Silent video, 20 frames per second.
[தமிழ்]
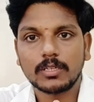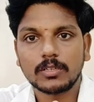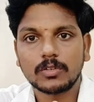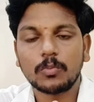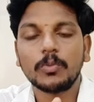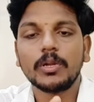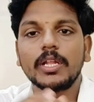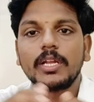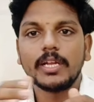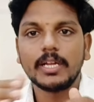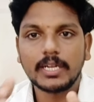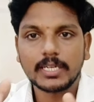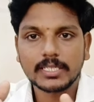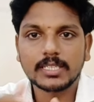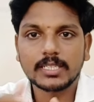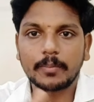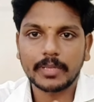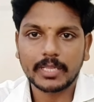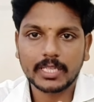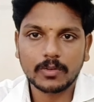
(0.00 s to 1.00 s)
ரொம்ப நேரம் நின்று
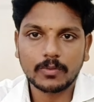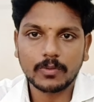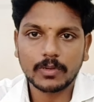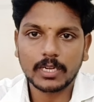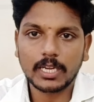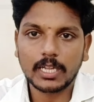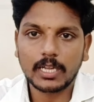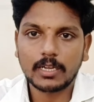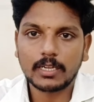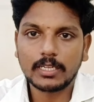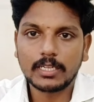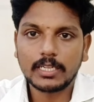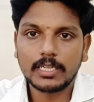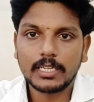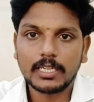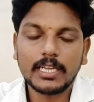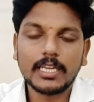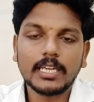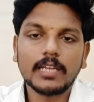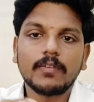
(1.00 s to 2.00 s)
சமைக்கிறவங்களா
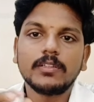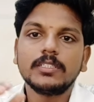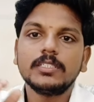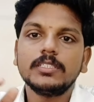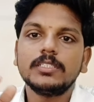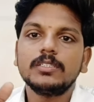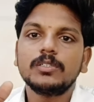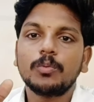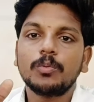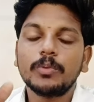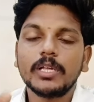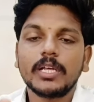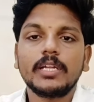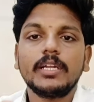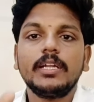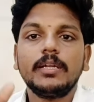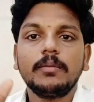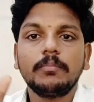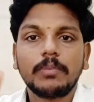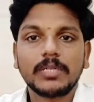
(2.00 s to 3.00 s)
இல்லை வந்து ரொம்ப நேரம்
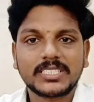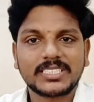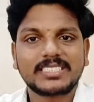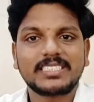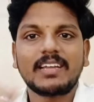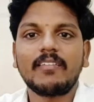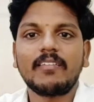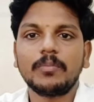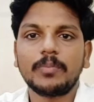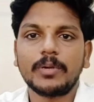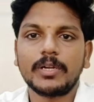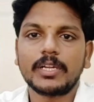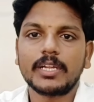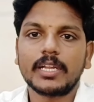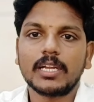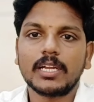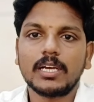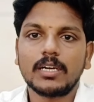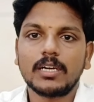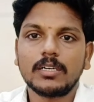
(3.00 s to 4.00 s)
நின்று பஸ் ட்ராவல்
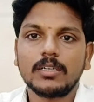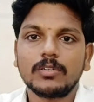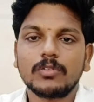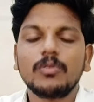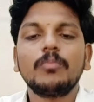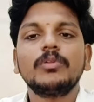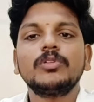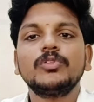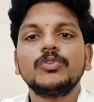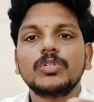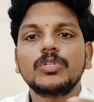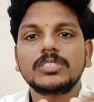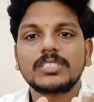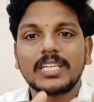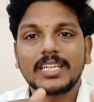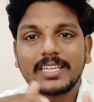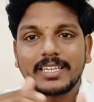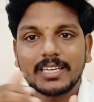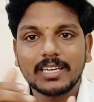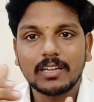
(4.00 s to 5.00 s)
பண்ணுறீங்களா ரொம்ப தூரம்
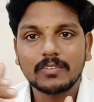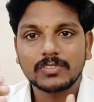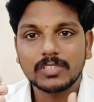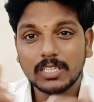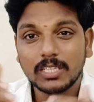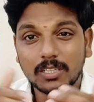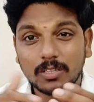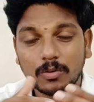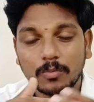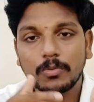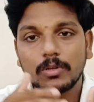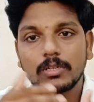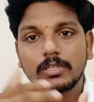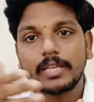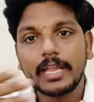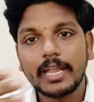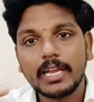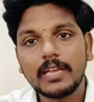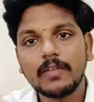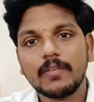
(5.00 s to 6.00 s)
சடன் லைஃப் அதாவது ரொம்ப
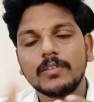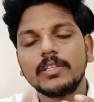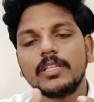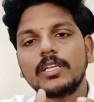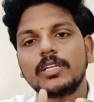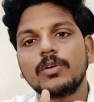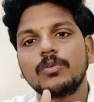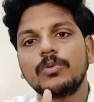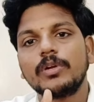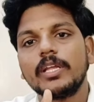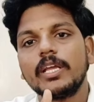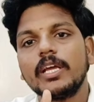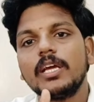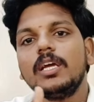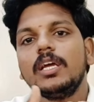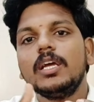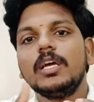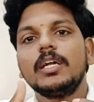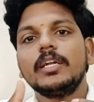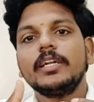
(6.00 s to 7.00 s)
டெய்லி வந்து இருக்கக்கூடிய
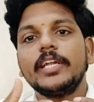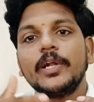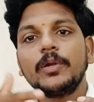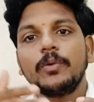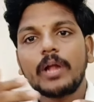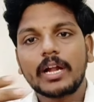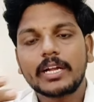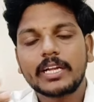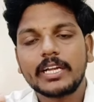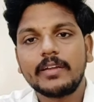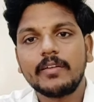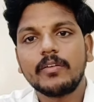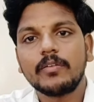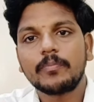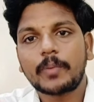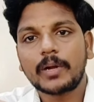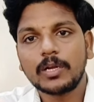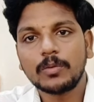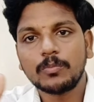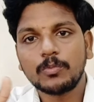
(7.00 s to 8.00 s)
டே டு ஆக்டிவிட்டியாக
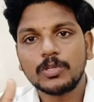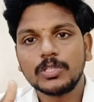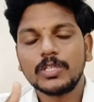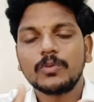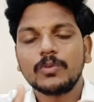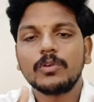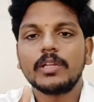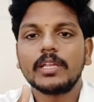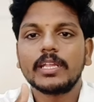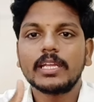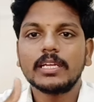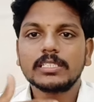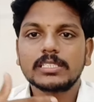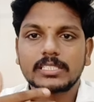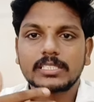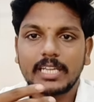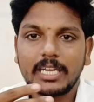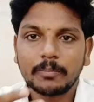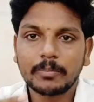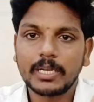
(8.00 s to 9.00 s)
பண்ணும்போது நீங்கள்
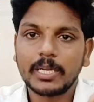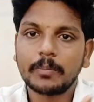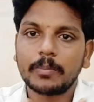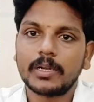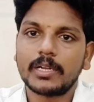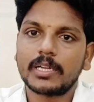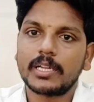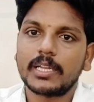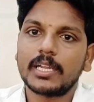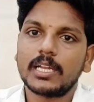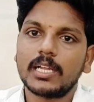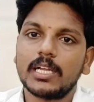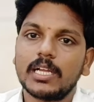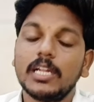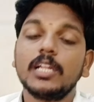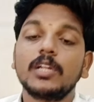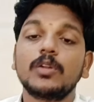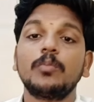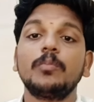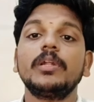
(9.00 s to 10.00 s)
ஸ்ட்ரெயின் பண்ணி பண்ணுறீங்களா
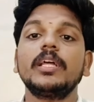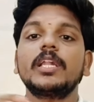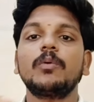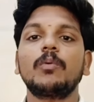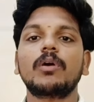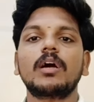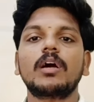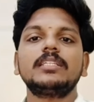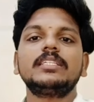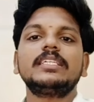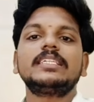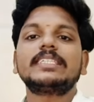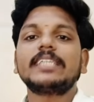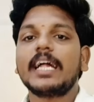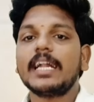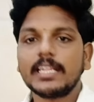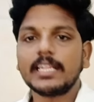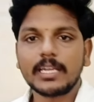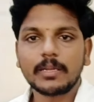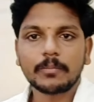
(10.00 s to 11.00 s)
இல்லை ரொம்ப நேரம் உட்காந்து
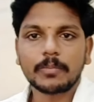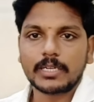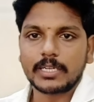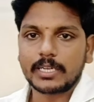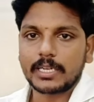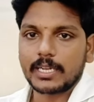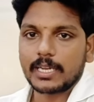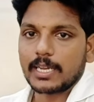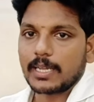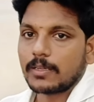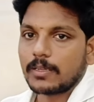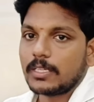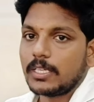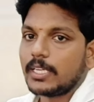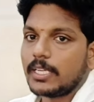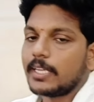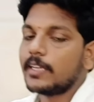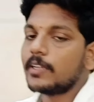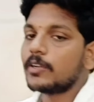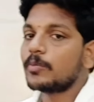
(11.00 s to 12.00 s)
டெய்லரிங் பண்ணுறீங்களா
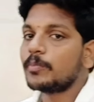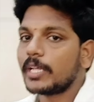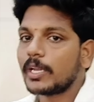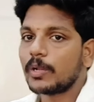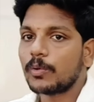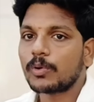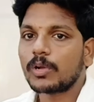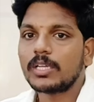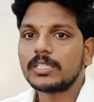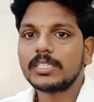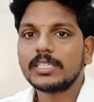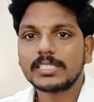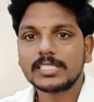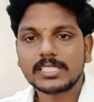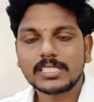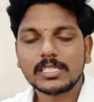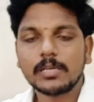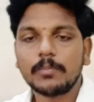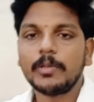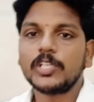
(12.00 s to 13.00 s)
இல்லை ரொம்ப நேரம் உட்காந்து நான்
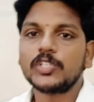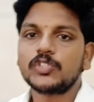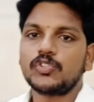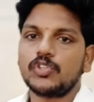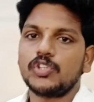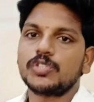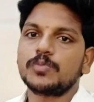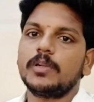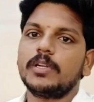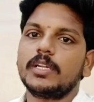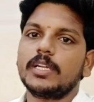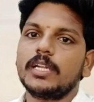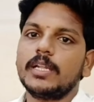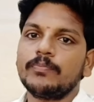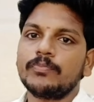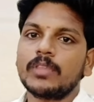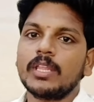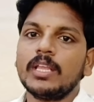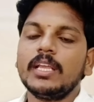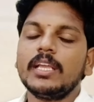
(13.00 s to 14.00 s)
சிஸ்டம் பேஸ் யூஸ்
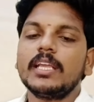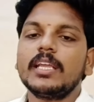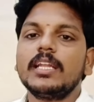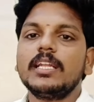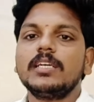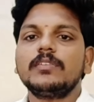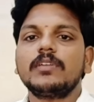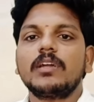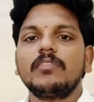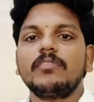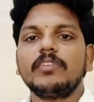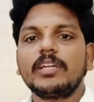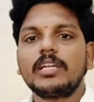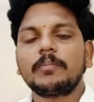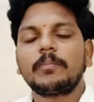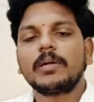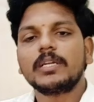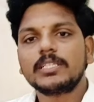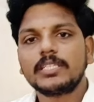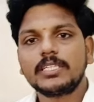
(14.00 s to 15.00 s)
பண்ணுறேன் இல்லை நான்
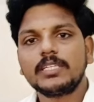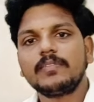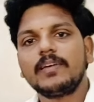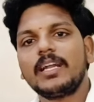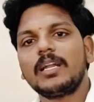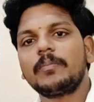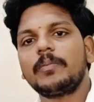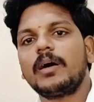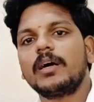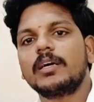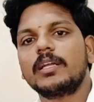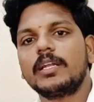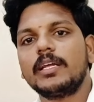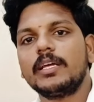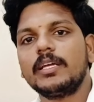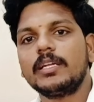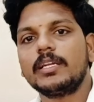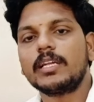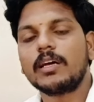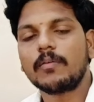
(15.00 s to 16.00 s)
வீட்டில் படுத்துட்டு வேலை
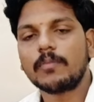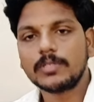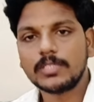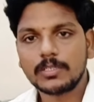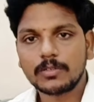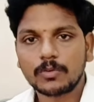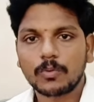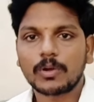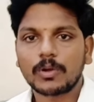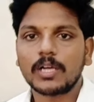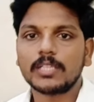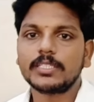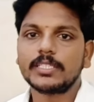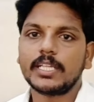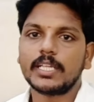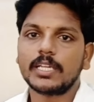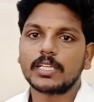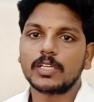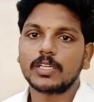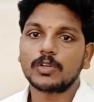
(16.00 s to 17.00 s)
பார்க்குறேன் நான் வந்து
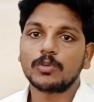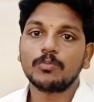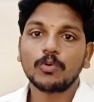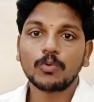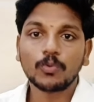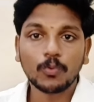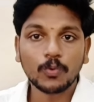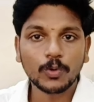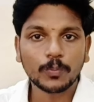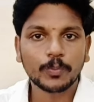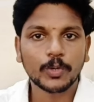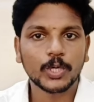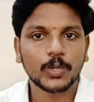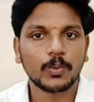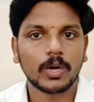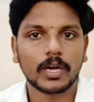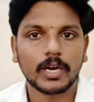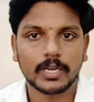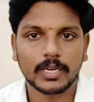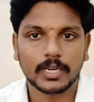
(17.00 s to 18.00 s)
உட்காந்துட்டே இருக்கேன் ரொம்ப ஊன் போட்டு
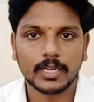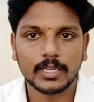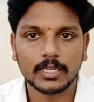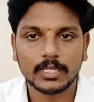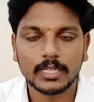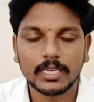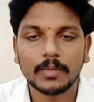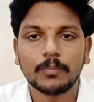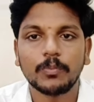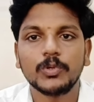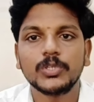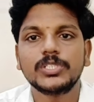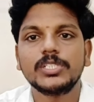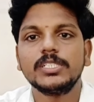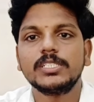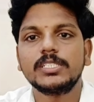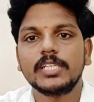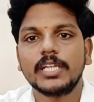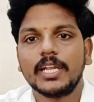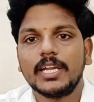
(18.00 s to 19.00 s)
உட்காடுறேன் எனக்கு
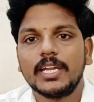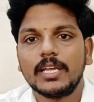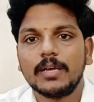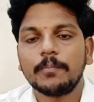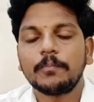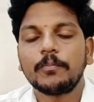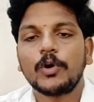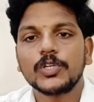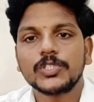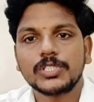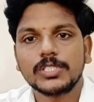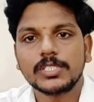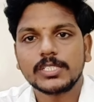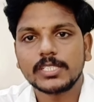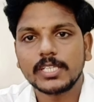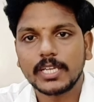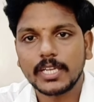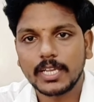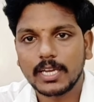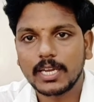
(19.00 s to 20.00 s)
பொஷன் சரியில்லை பாஸ்டர்
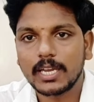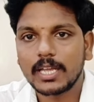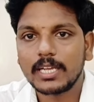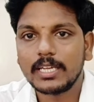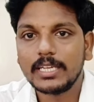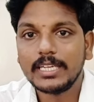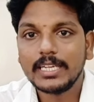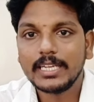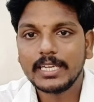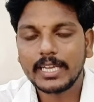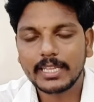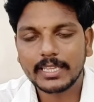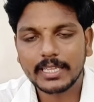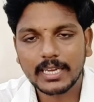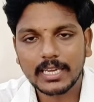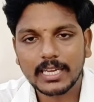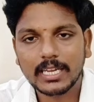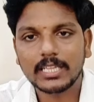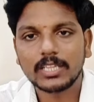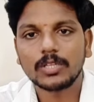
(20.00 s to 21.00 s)
சரியில்லை இது
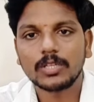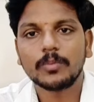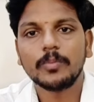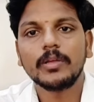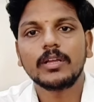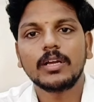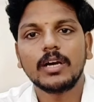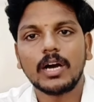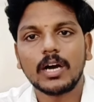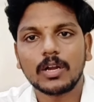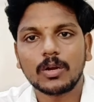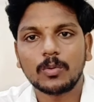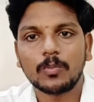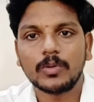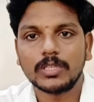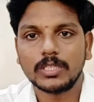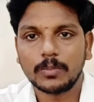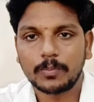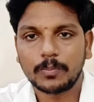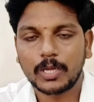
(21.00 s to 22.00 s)
எல்லாத்துக்குமே காரணம்
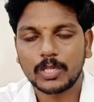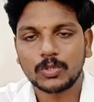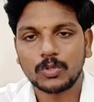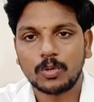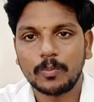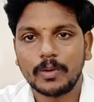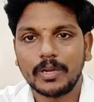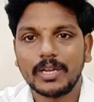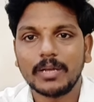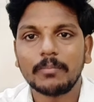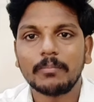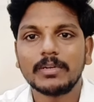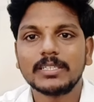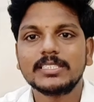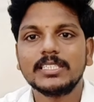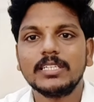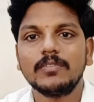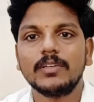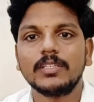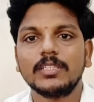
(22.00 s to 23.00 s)
வந்து பார்த்தோம் அப்படின்னா
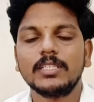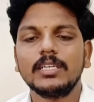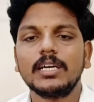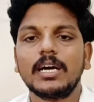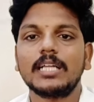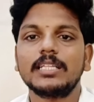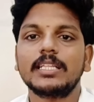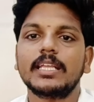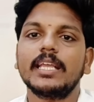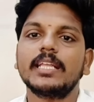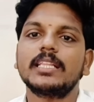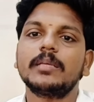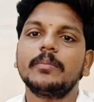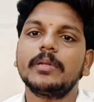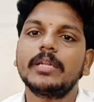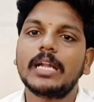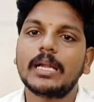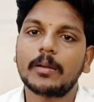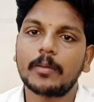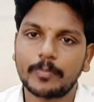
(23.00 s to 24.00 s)
மசில் வந்து அதுக்கேற்ற
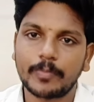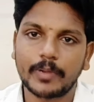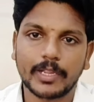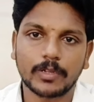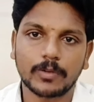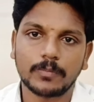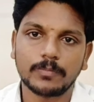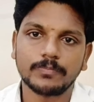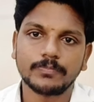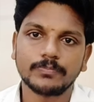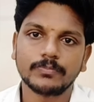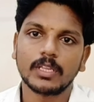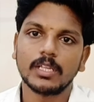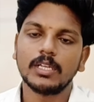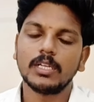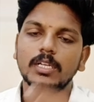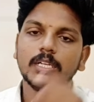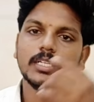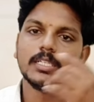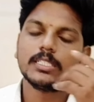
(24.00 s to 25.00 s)
மாதிரி அடாப்ட் ஆகிக்கும்
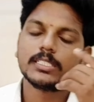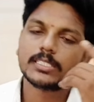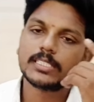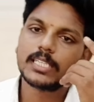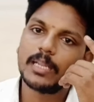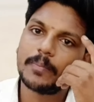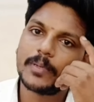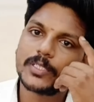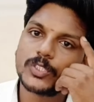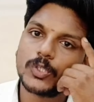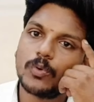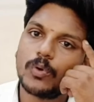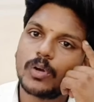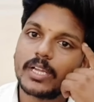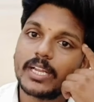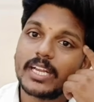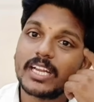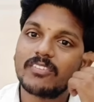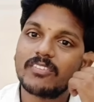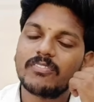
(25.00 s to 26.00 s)
சில பேர்
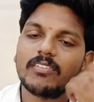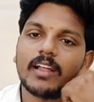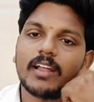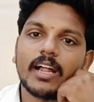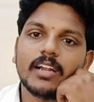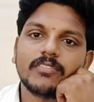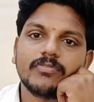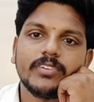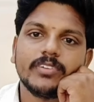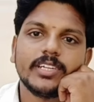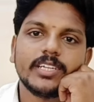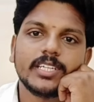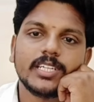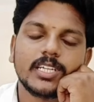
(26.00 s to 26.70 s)
சொல்லுவாங்க எனக்கு ஃப்ளாட் ஃபீட்